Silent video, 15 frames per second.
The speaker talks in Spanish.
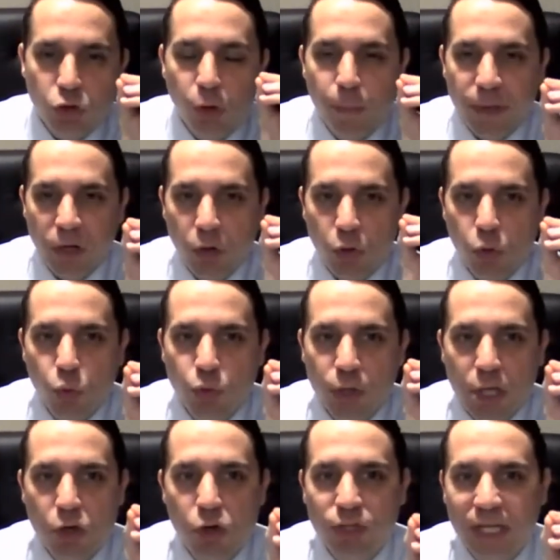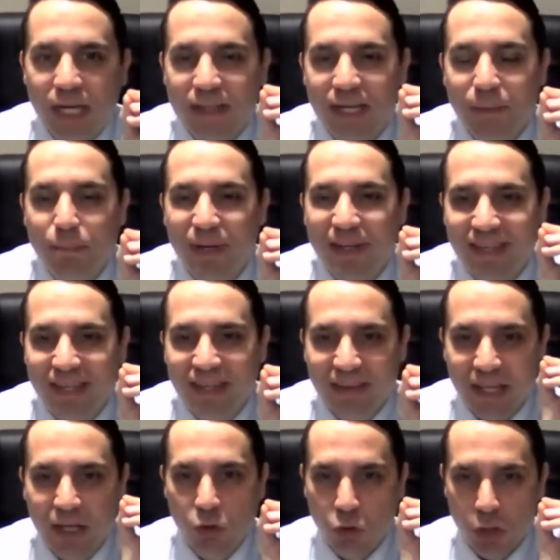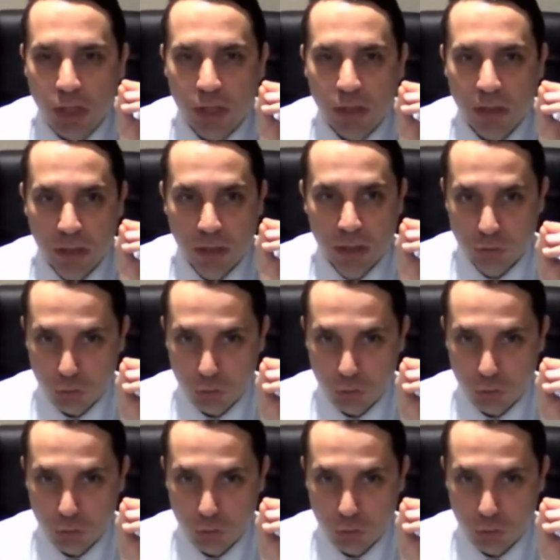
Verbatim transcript: todo operador jurídico tiene que tener presente hoy,